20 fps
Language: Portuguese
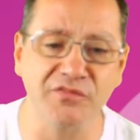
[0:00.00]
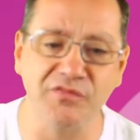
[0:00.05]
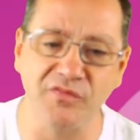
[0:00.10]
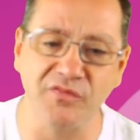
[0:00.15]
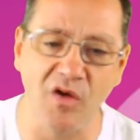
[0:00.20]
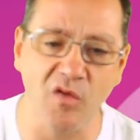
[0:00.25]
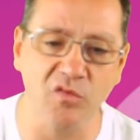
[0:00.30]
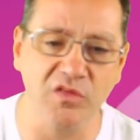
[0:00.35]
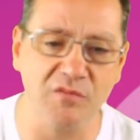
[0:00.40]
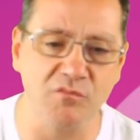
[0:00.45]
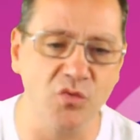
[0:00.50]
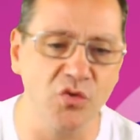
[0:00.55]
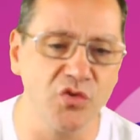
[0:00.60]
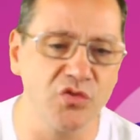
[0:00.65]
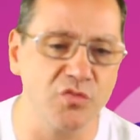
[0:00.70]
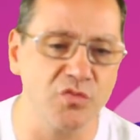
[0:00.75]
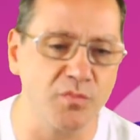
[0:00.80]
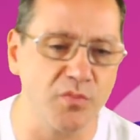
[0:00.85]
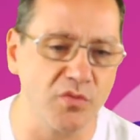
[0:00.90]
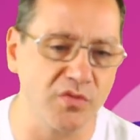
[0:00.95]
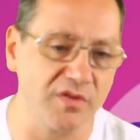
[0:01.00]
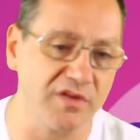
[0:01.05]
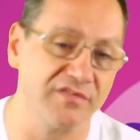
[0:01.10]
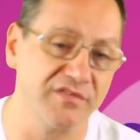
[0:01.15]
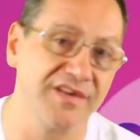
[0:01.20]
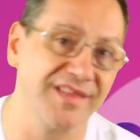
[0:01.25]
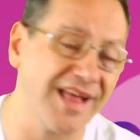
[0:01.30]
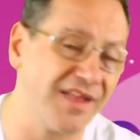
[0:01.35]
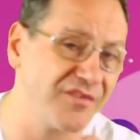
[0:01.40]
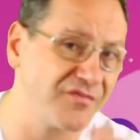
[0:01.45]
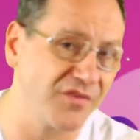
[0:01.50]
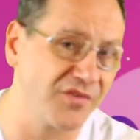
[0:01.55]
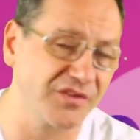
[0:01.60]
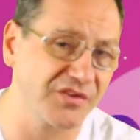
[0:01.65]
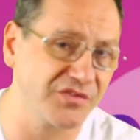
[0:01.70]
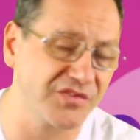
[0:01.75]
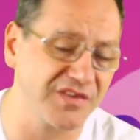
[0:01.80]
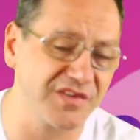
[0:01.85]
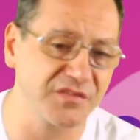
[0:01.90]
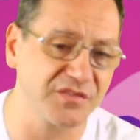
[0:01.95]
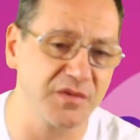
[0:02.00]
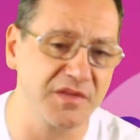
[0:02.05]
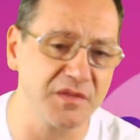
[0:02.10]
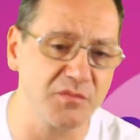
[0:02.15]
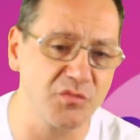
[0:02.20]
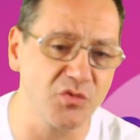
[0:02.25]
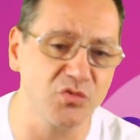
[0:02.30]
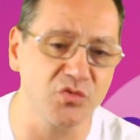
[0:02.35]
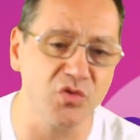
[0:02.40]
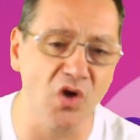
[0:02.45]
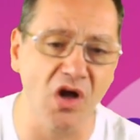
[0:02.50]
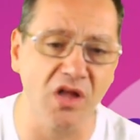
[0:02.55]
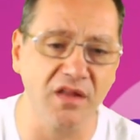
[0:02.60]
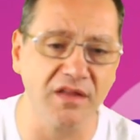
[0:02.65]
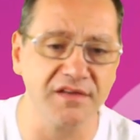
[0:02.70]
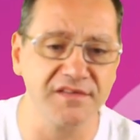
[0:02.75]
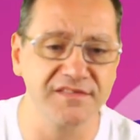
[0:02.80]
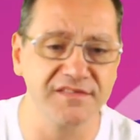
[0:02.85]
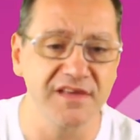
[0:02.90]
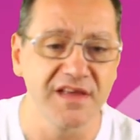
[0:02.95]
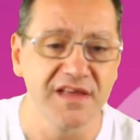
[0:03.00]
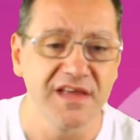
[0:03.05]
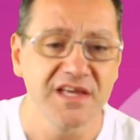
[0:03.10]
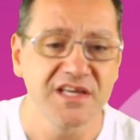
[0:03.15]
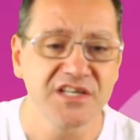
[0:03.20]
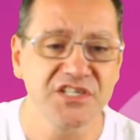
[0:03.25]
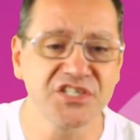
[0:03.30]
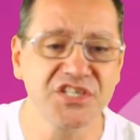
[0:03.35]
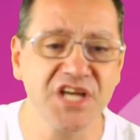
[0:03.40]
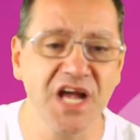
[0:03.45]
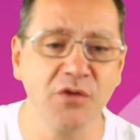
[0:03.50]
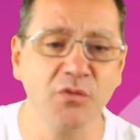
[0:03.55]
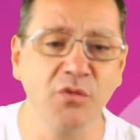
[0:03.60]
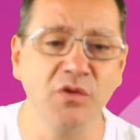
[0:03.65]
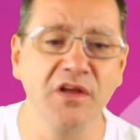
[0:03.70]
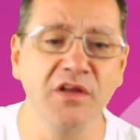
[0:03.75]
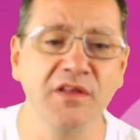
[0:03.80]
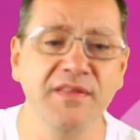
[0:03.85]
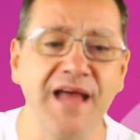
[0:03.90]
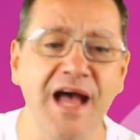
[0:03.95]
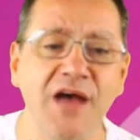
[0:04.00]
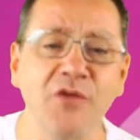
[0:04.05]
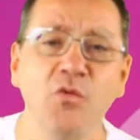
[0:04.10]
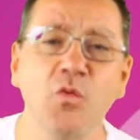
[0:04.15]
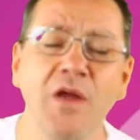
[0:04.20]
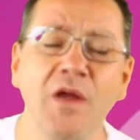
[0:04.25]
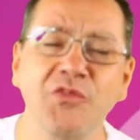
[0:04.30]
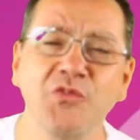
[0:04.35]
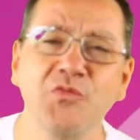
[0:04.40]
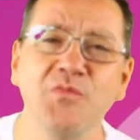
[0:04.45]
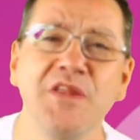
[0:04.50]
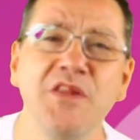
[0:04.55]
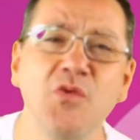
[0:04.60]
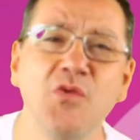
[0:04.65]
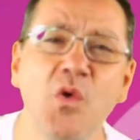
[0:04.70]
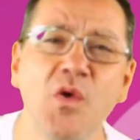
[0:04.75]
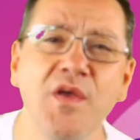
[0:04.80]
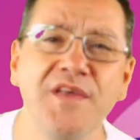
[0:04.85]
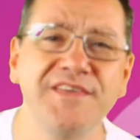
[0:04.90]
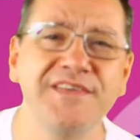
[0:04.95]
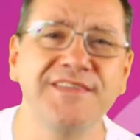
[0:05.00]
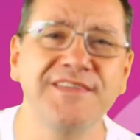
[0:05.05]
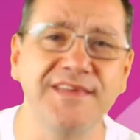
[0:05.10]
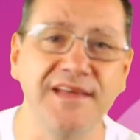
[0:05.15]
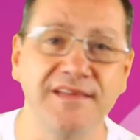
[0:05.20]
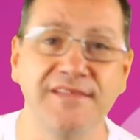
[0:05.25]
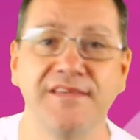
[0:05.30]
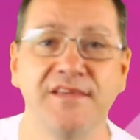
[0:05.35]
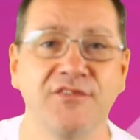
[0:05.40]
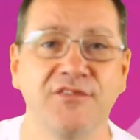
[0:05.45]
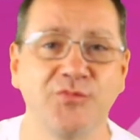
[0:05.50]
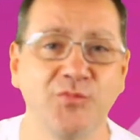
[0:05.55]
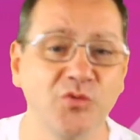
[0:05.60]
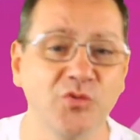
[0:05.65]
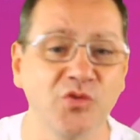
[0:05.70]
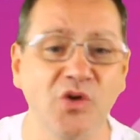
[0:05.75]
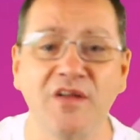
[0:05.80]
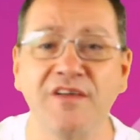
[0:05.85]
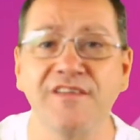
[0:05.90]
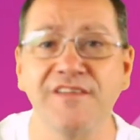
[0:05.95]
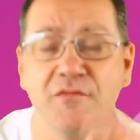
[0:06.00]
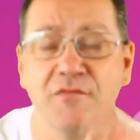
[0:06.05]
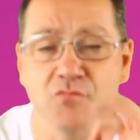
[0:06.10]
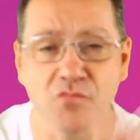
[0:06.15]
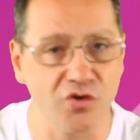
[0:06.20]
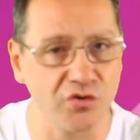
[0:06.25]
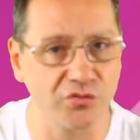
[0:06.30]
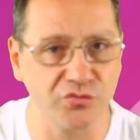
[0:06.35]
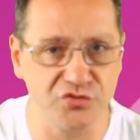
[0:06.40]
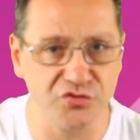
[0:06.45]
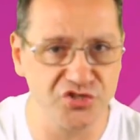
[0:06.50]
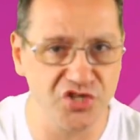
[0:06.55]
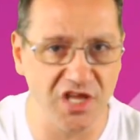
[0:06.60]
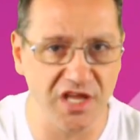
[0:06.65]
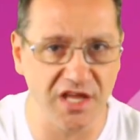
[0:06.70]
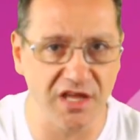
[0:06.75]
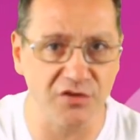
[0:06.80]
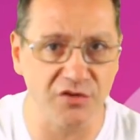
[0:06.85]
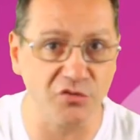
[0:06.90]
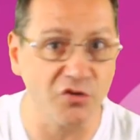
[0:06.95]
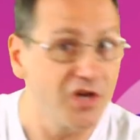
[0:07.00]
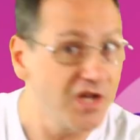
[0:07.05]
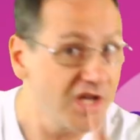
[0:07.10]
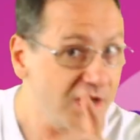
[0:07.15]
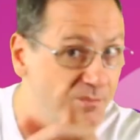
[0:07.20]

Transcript: Falta muito pouco, na verdade, falta 250 mil dólares. Já coletaram 4 milhões e 700 mil dólares, é muito dinheiro.